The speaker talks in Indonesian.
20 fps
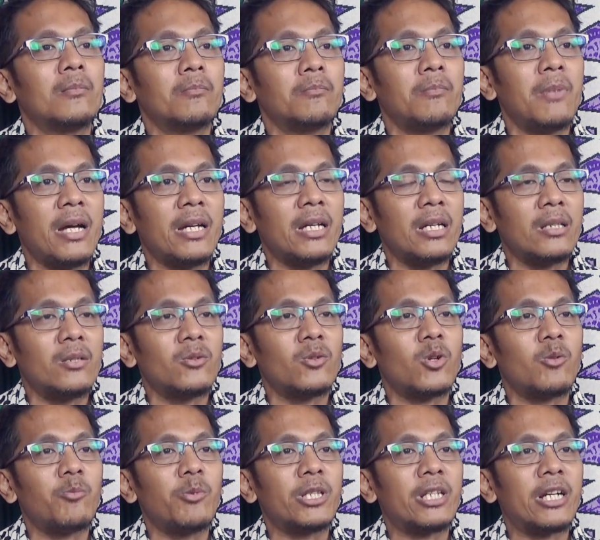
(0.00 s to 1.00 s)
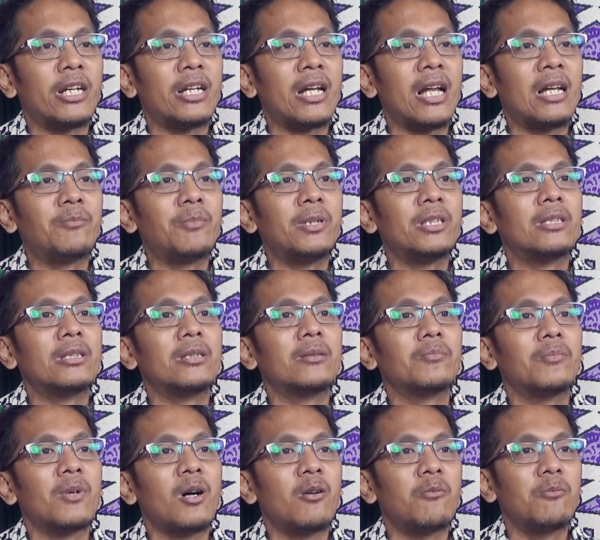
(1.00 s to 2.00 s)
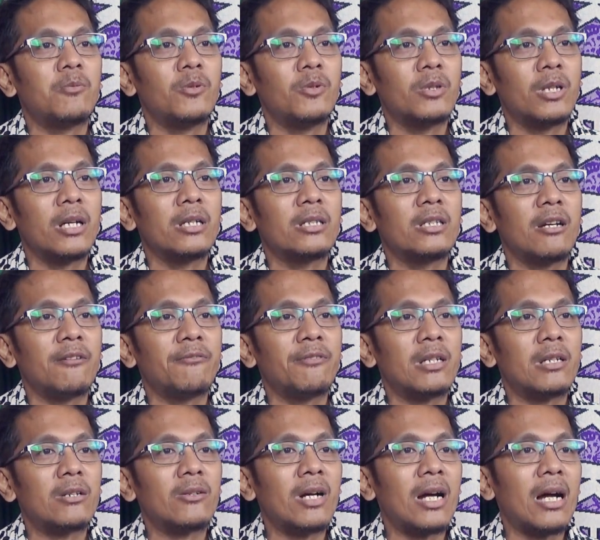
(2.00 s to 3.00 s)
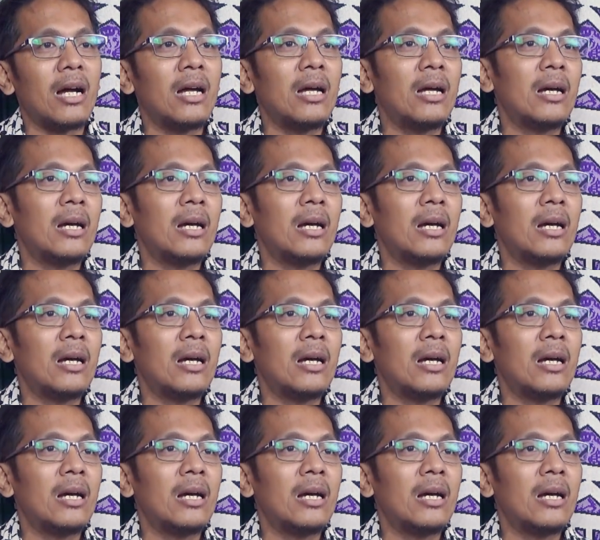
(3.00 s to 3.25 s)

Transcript: baik itu Robert Rene Albert maupun Javier Ha